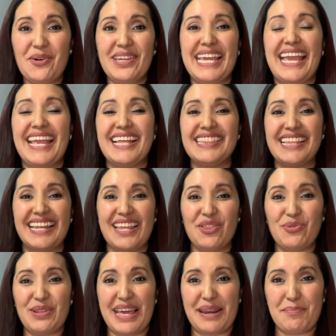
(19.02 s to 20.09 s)
hayan
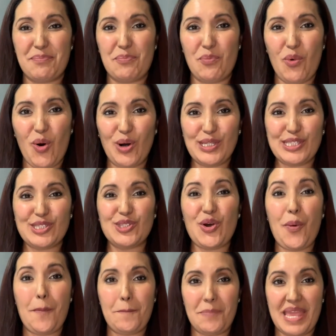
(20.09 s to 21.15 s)
tenido un
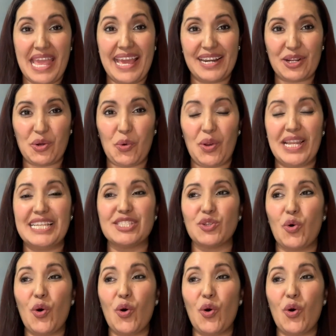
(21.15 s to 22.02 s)
hermoso miércoles.